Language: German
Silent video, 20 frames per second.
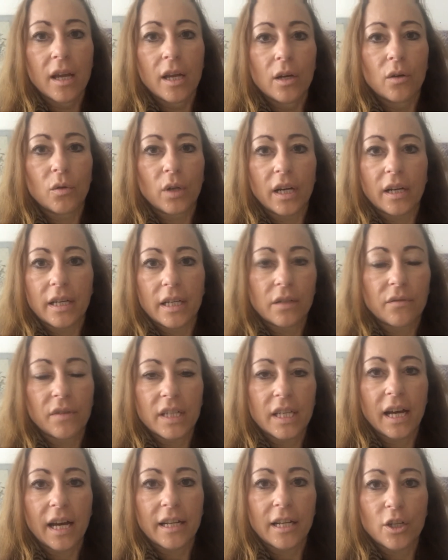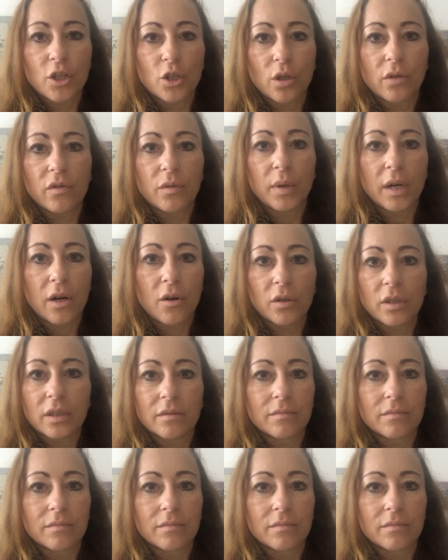oder irgendwelche anderen Stoffe braucht.